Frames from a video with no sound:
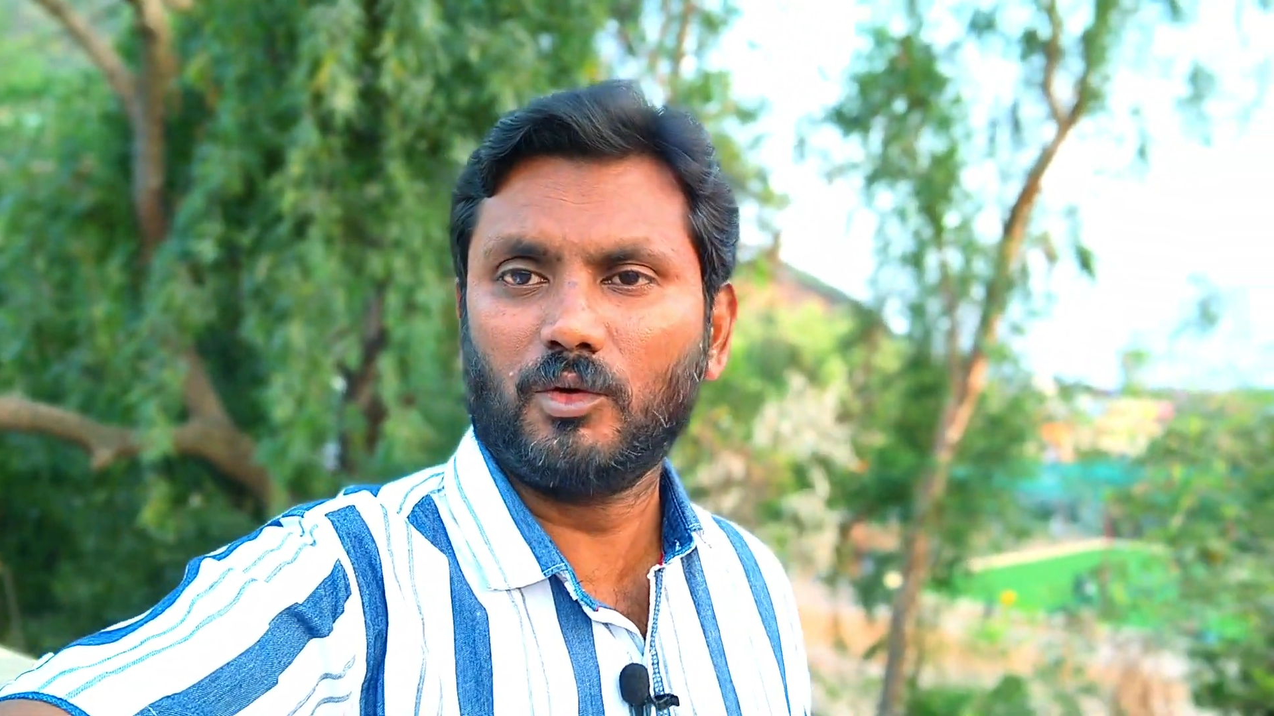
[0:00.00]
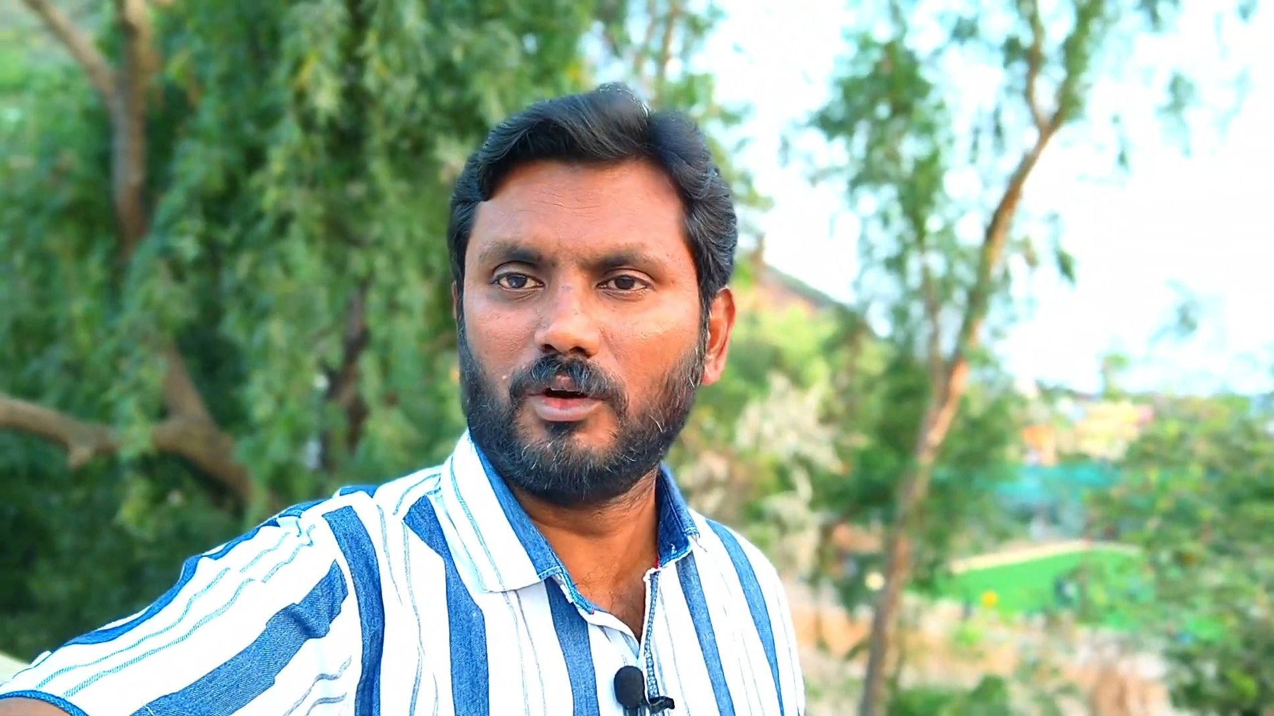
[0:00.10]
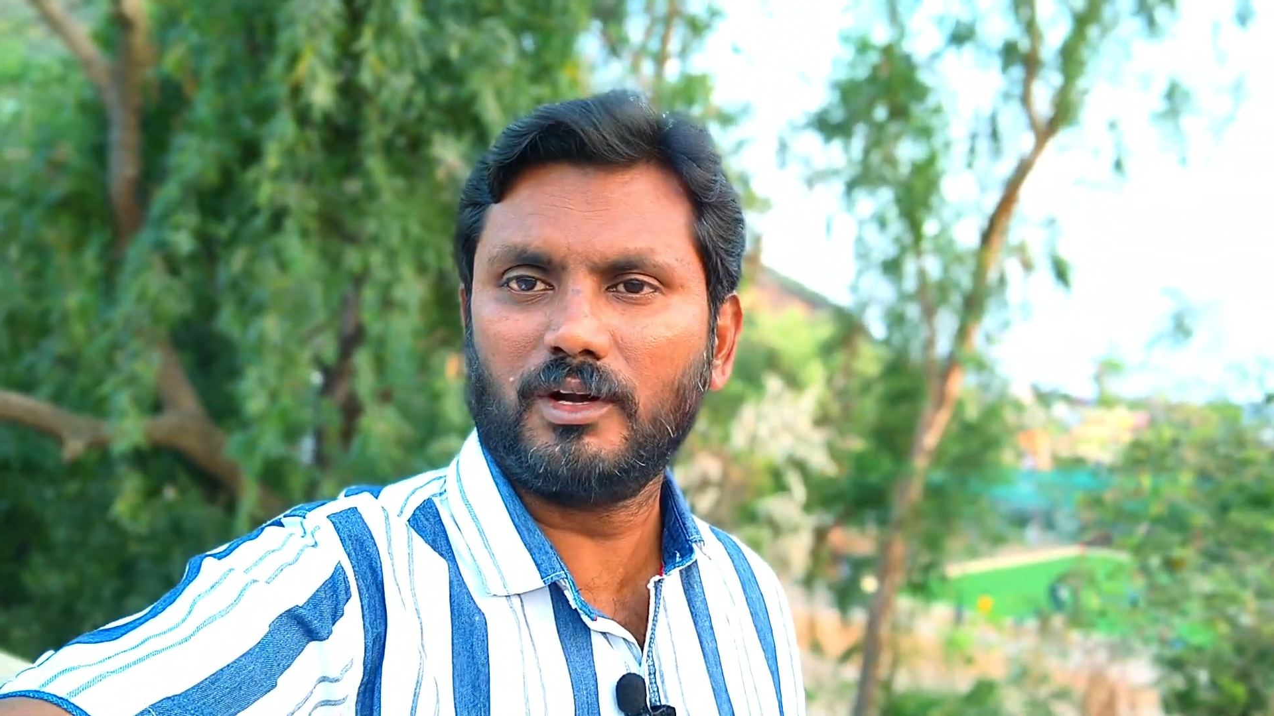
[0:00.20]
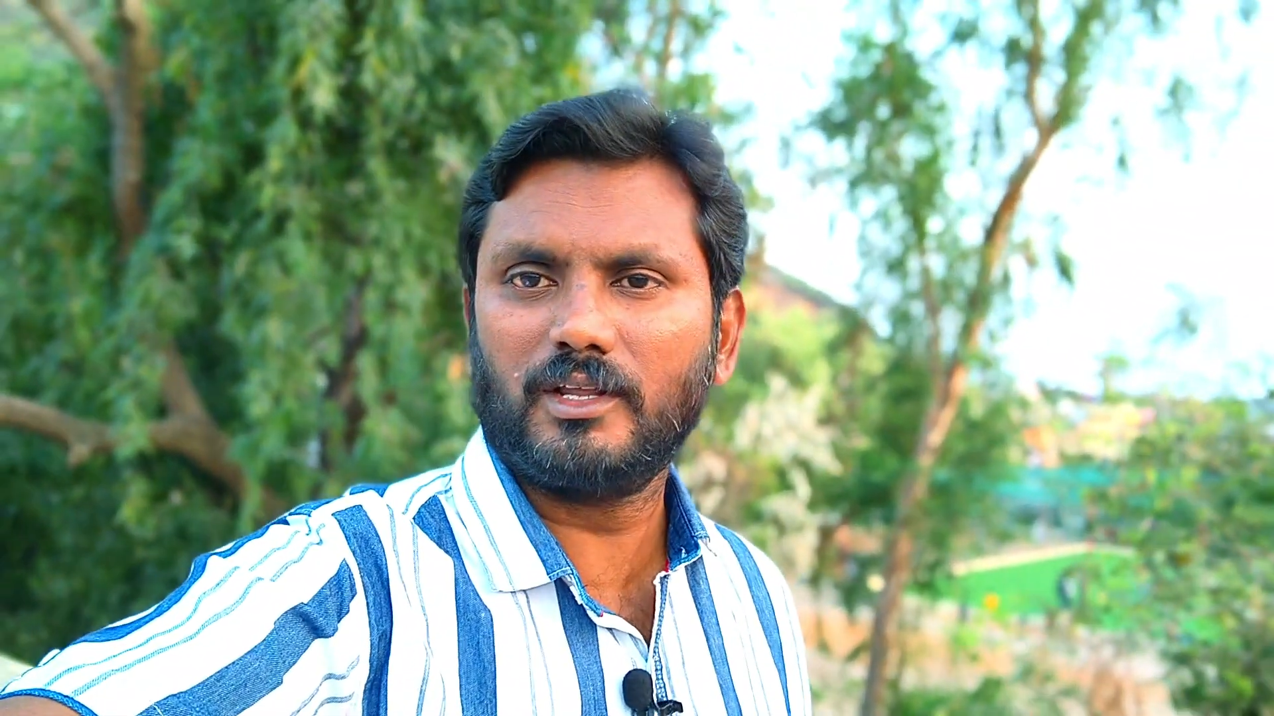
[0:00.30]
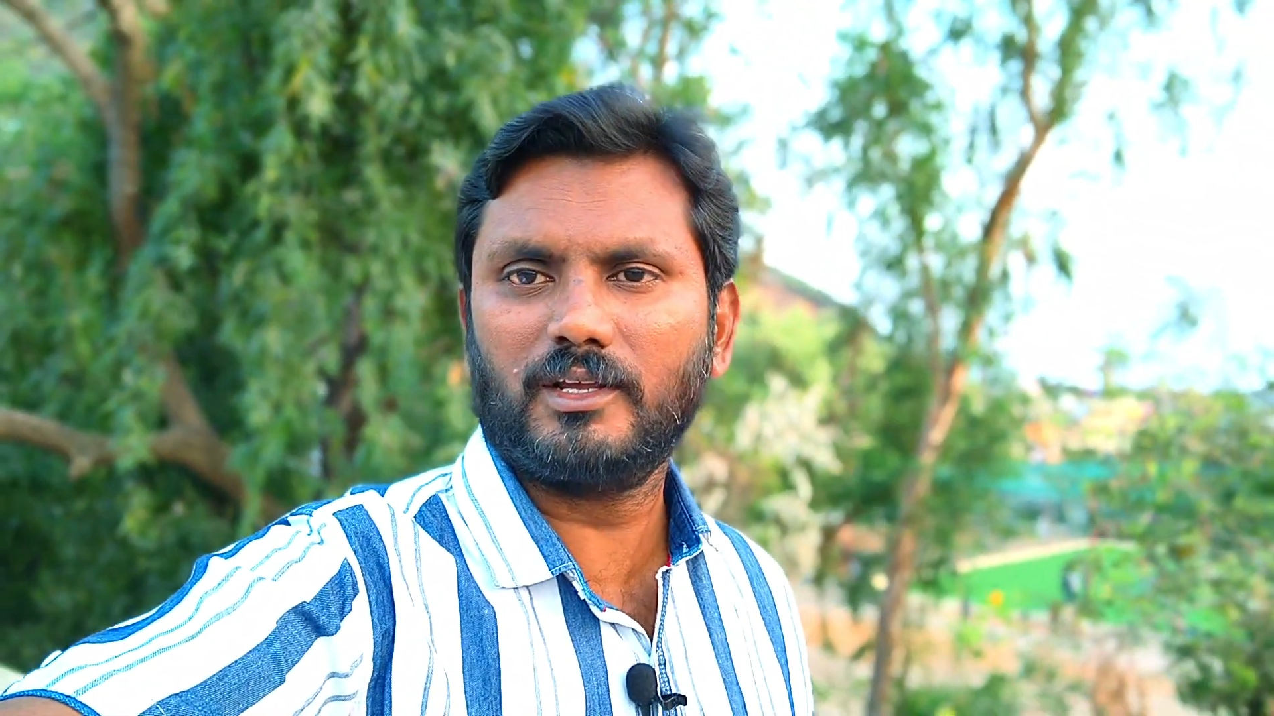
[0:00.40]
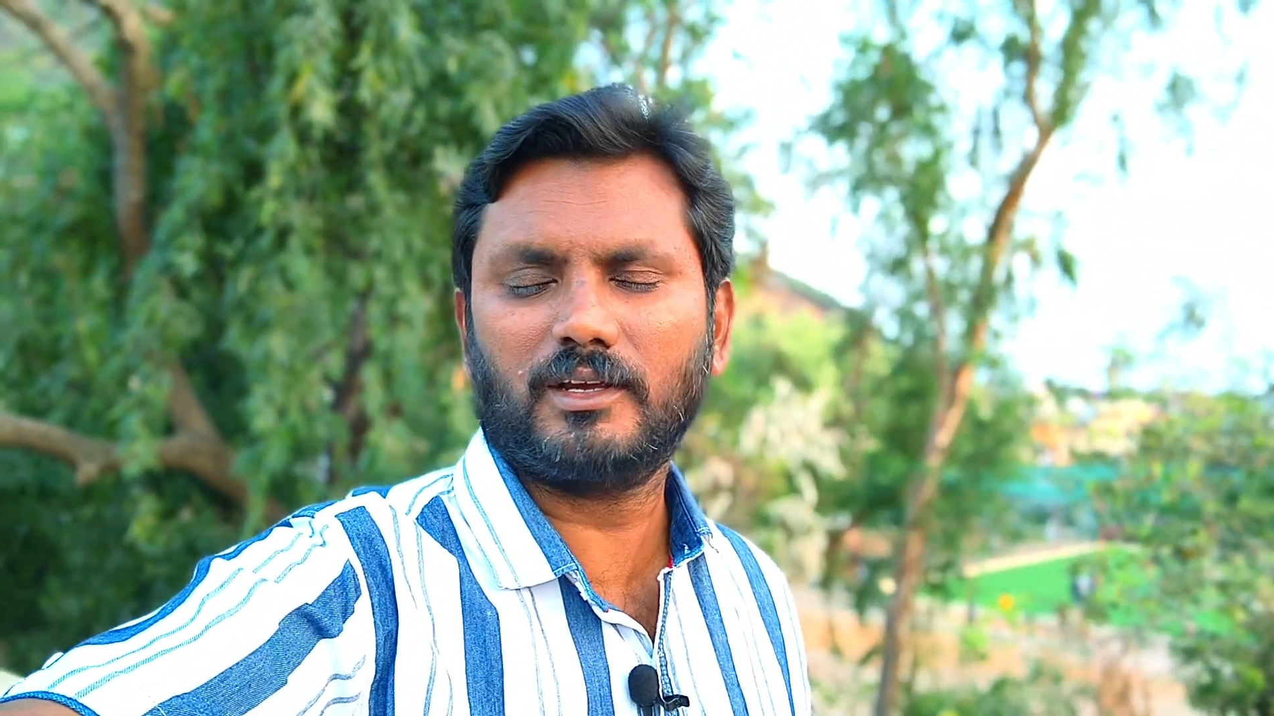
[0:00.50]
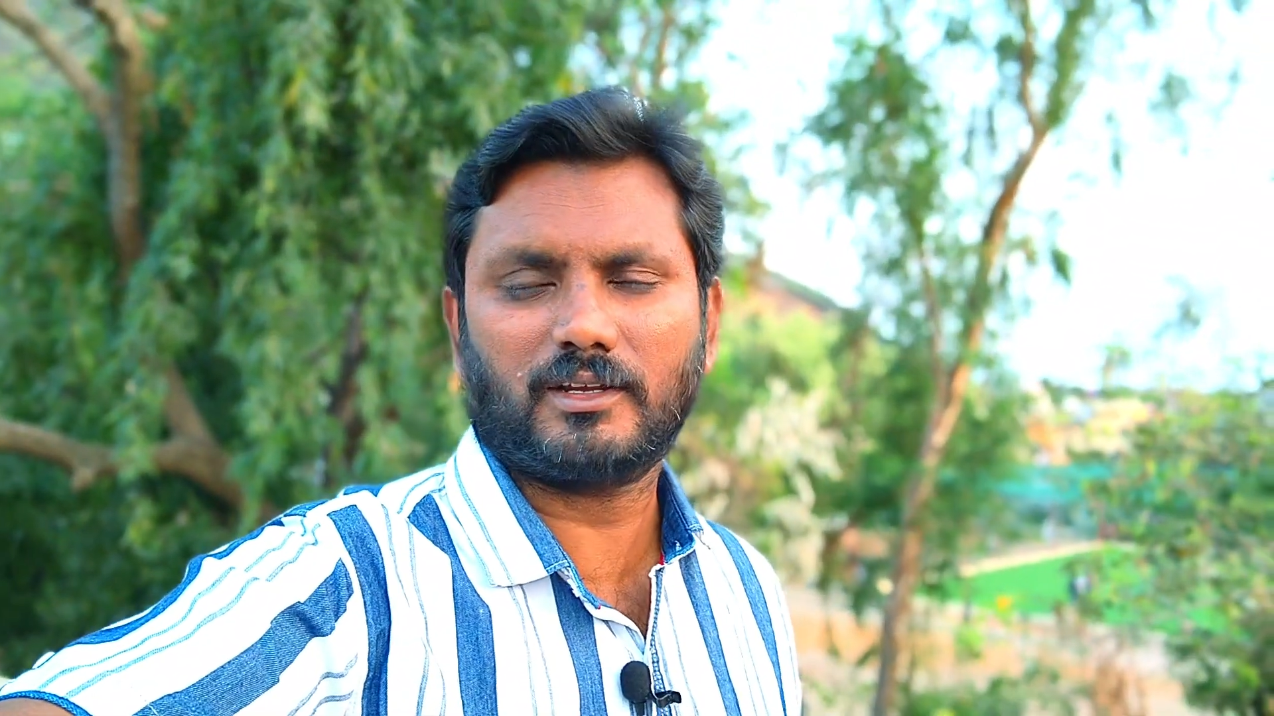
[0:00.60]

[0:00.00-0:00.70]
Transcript: ఓన్లీ